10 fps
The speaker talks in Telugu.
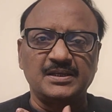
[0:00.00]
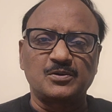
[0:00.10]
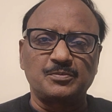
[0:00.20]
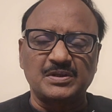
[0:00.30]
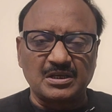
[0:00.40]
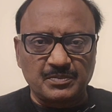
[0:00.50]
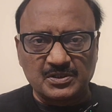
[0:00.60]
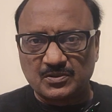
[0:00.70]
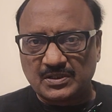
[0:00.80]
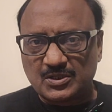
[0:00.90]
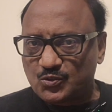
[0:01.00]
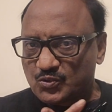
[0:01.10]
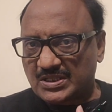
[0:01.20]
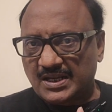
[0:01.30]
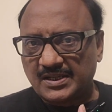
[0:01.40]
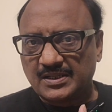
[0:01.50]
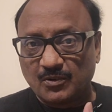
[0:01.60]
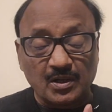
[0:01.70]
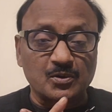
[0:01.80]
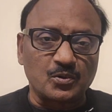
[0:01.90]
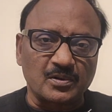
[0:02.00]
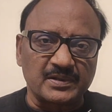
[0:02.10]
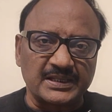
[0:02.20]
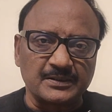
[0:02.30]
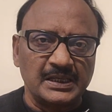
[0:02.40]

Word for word: లేకుంటే ప్రజాప్రతినిధులు కానీ చూస్తారని ఎవరు అనుకోవడం లేదు